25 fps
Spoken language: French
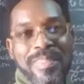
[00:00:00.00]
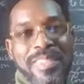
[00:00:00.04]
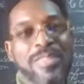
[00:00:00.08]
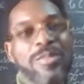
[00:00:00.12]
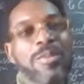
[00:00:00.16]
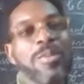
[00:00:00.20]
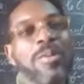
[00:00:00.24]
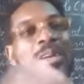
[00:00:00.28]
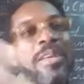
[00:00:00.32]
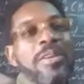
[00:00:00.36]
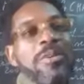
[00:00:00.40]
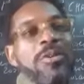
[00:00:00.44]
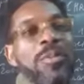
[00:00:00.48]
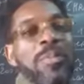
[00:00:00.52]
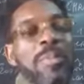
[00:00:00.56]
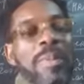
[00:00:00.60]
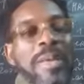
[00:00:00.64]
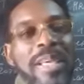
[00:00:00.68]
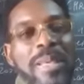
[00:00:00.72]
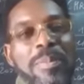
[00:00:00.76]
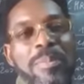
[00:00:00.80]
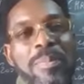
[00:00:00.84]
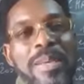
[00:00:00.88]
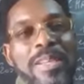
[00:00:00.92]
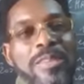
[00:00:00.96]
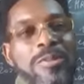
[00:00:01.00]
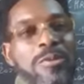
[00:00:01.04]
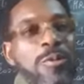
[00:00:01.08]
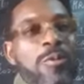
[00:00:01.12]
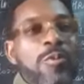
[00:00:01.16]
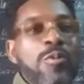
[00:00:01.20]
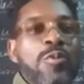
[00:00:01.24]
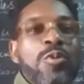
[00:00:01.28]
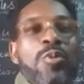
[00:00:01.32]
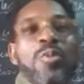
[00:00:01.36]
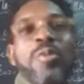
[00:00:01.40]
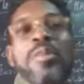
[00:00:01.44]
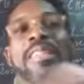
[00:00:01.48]
Ils ont récupéré
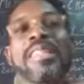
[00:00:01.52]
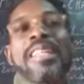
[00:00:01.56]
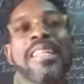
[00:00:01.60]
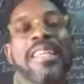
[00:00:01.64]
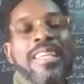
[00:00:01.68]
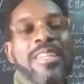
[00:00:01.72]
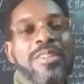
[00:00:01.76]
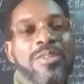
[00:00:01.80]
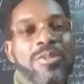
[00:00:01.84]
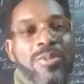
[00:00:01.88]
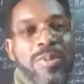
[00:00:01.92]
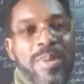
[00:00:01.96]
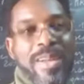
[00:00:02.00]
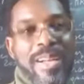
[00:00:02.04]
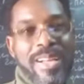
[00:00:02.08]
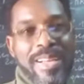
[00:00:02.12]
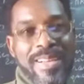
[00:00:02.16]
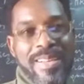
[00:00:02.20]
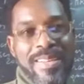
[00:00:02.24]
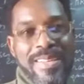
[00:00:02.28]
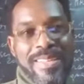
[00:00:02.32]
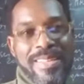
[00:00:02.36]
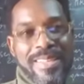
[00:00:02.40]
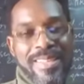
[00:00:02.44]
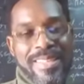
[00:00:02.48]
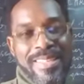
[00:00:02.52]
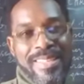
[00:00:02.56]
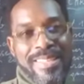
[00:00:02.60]
presque tout le territoire.